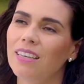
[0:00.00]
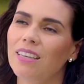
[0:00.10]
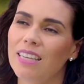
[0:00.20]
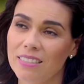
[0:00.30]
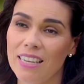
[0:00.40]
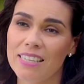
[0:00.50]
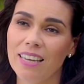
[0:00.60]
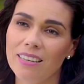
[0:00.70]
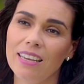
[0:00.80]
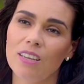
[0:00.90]
Es
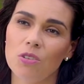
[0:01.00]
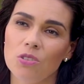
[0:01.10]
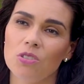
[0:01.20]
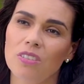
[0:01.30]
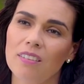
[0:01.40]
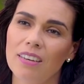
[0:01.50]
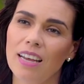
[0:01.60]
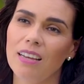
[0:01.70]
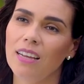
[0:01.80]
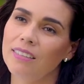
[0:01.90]
ella la que nos
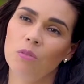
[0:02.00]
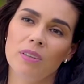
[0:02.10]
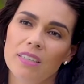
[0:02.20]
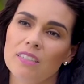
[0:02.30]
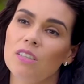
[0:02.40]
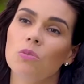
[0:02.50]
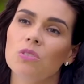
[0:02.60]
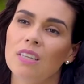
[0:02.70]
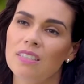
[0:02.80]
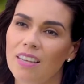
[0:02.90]
sostendrá ante cualquier
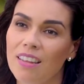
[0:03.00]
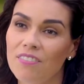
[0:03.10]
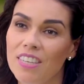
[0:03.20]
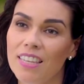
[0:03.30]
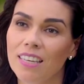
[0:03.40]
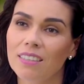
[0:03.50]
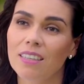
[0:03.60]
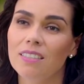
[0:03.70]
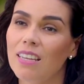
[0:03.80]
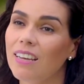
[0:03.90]
circunstancia de vida,
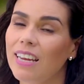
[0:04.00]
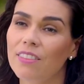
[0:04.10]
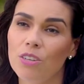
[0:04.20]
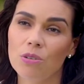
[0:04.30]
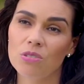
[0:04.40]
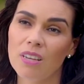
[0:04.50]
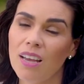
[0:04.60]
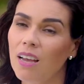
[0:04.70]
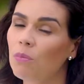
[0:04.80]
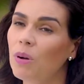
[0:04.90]
sea
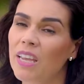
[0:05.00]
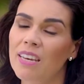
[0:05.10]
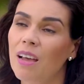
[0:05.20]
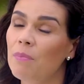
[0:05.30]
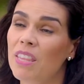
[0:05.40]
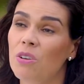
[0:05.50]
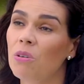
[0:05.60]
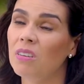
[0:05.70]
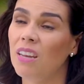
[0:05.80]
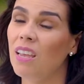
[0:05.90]
grandiosa, buena,
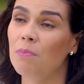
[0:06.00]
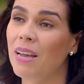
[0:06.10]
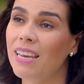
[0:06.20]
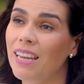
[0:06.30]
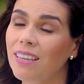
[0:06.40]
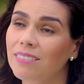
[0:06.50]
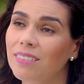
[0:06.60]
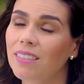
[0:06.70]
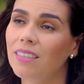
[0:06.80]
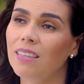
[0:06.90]
mediocre, mala.
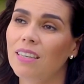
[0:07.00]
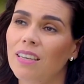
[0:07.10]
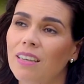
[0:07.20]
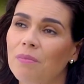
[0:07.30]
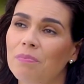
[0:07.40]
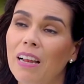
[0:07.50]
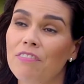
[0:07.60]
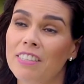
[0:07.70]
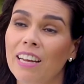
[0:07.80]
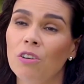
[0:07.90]
Eh, al
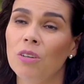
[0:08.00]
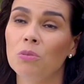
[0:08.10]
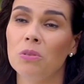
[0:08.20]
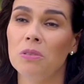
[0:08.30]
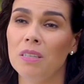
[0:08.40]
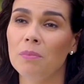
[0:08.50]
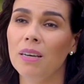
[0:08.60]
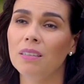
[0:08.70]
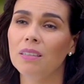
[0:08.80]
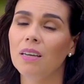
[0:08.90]
final con
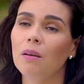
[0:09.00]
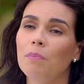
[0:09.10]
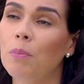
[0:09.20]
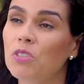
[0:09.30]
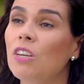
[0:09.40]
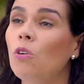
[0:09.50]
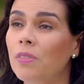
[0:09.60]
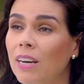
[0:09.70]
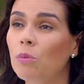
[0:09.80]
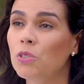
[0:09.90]
autoestima vamos a
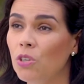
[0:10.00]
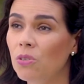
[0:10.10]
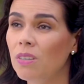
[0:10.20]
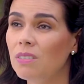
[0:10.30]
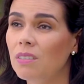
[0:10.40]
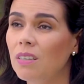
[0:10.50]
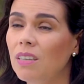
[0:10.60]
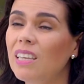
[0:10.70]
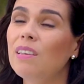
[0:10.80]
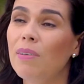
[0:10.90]
encontrar opciones
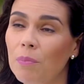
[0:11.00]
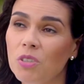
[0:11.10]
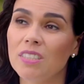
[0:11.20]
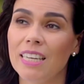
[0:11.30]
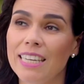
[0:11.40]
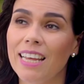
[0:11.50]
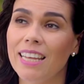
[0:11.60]
y vamos a salir